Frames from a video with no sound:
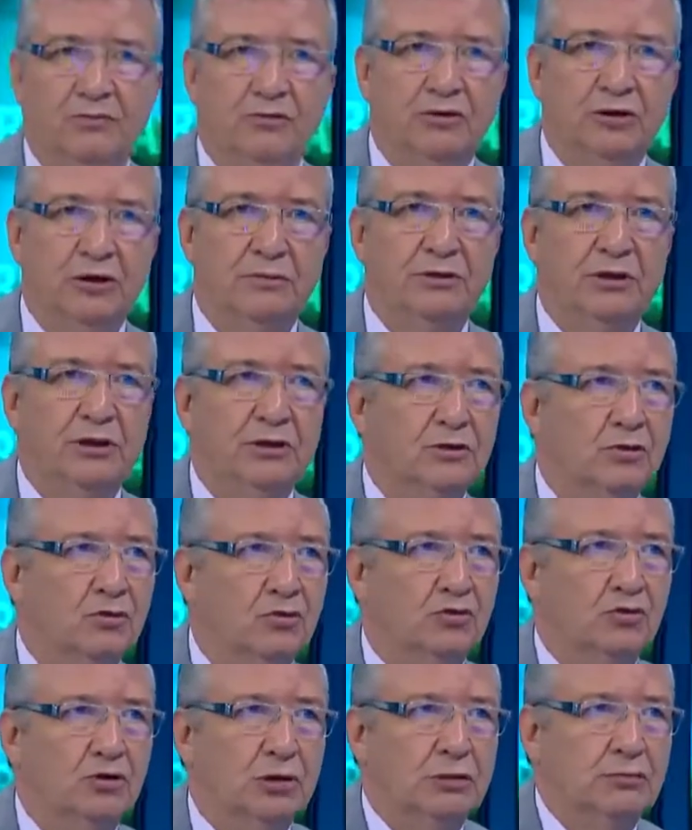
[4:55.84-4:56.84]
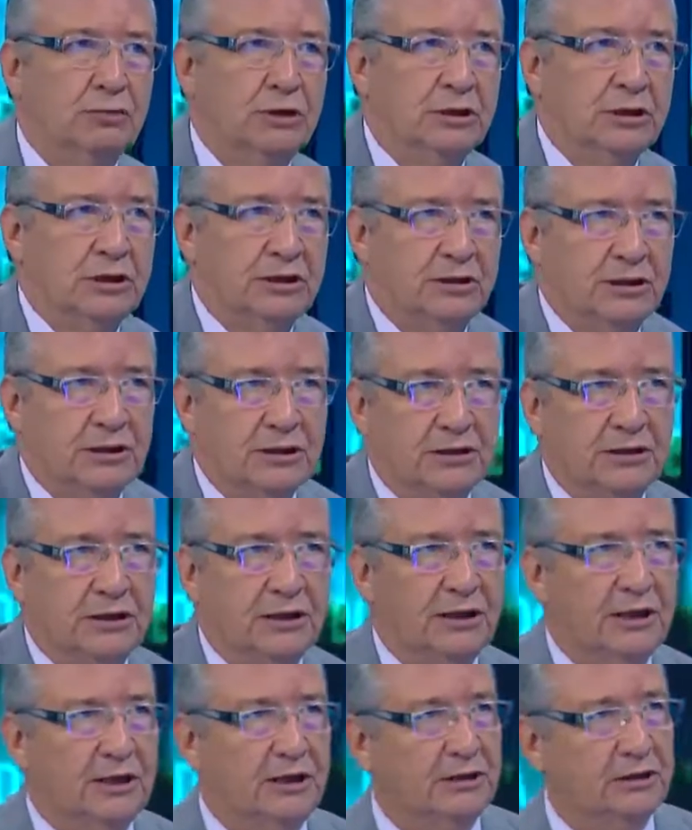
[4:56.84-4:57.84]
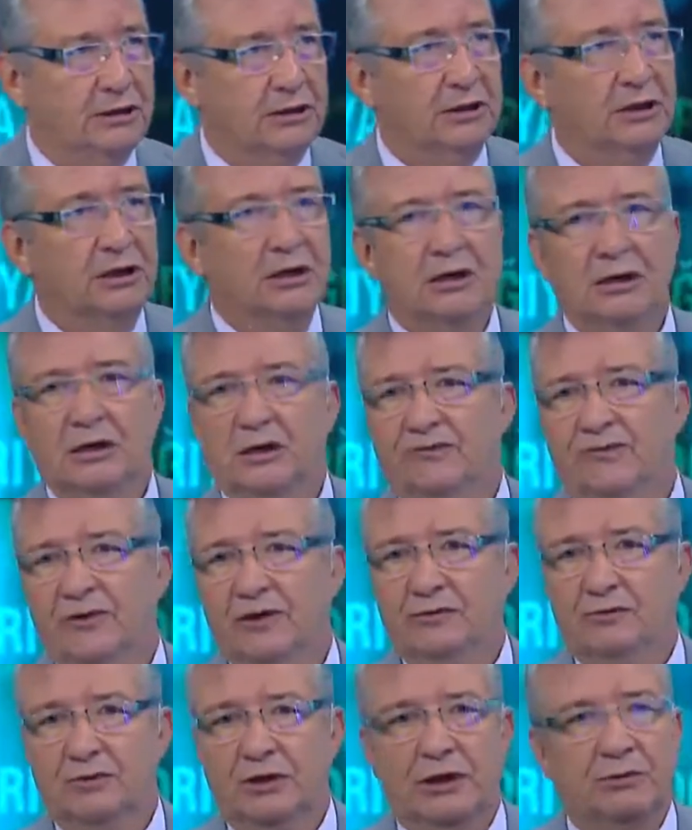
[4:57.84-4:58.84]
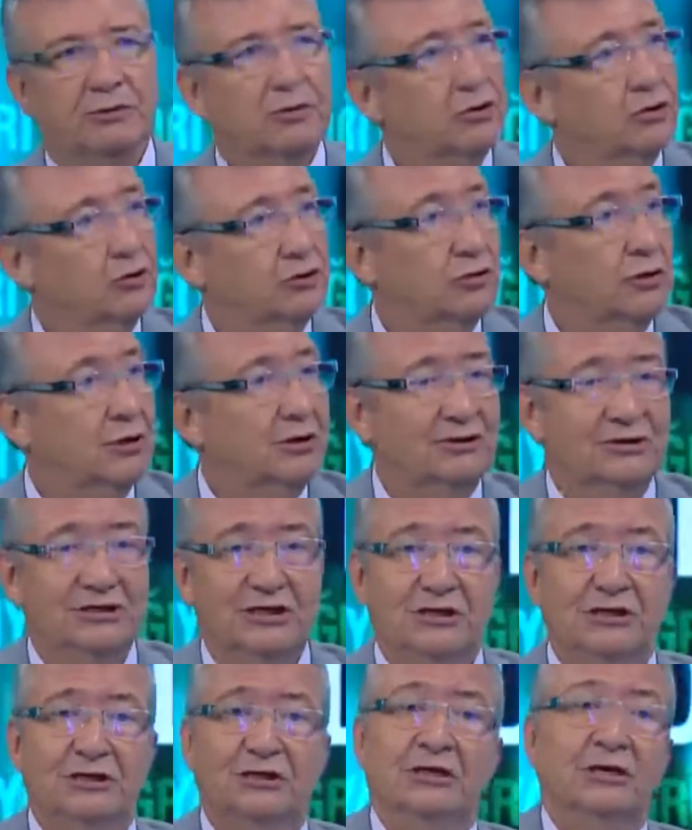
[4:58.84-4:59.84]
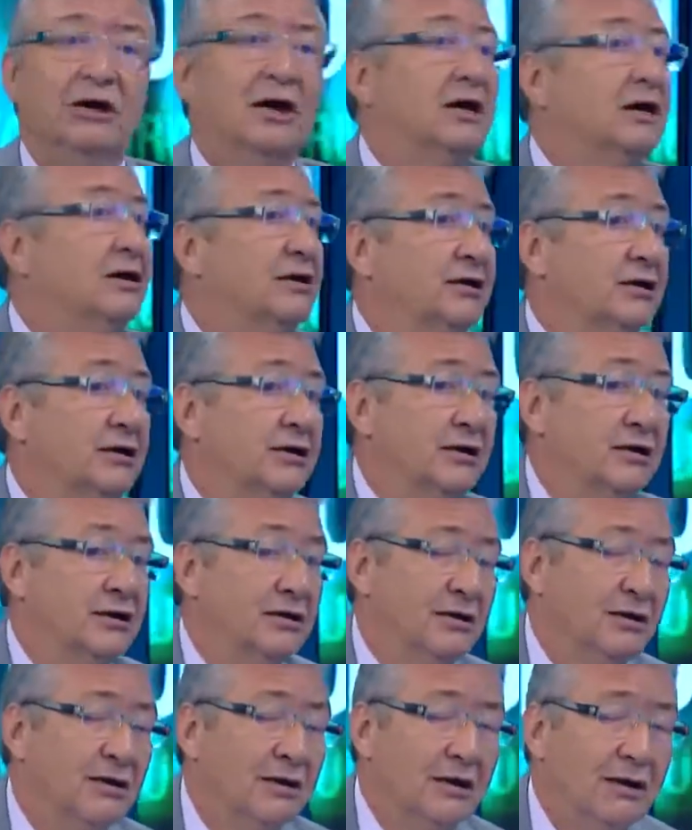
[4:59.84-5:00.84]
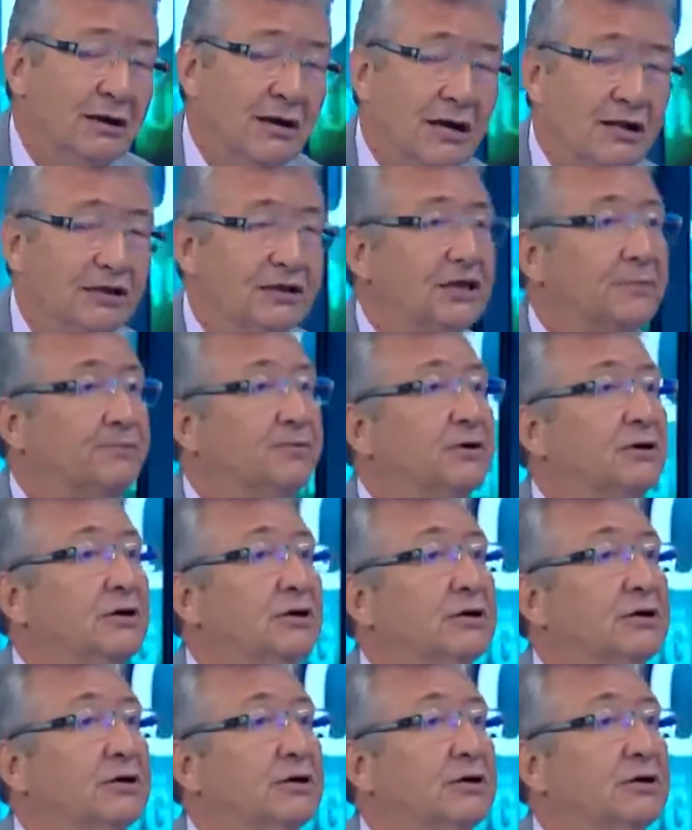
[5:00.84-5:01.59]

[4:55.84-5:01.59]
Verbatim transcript: bununla birlikte uygulama alanları nelerdir? Efendim laboratuvar, şeydi, ay, e, altyapı